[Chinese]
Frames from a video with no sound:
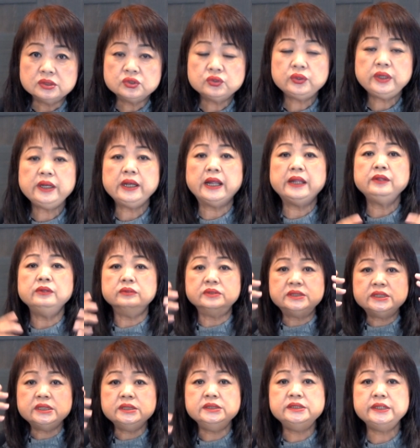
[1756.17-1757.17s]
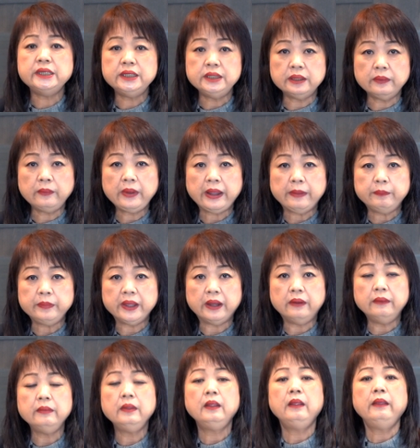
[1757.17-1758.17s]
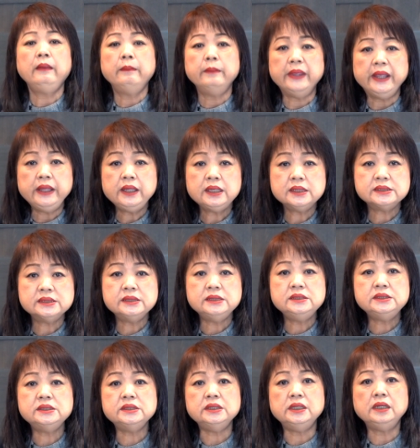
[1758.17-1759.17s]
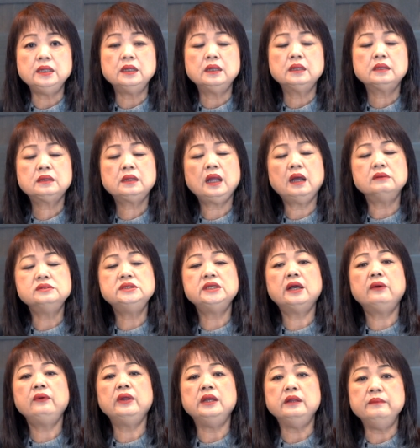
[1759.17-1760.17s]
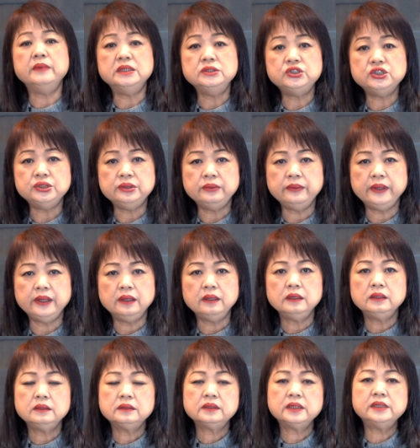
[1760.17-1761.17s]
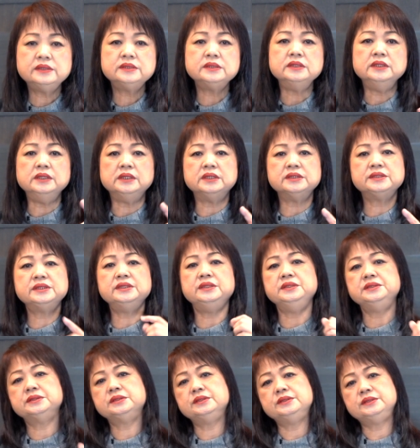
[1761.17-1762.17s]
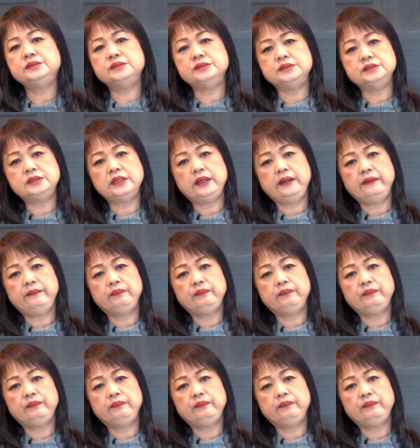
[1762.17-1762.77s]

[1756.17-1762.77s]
虽然有近千的外表，每一个星期到教会里面聚会，但是你的心是死的。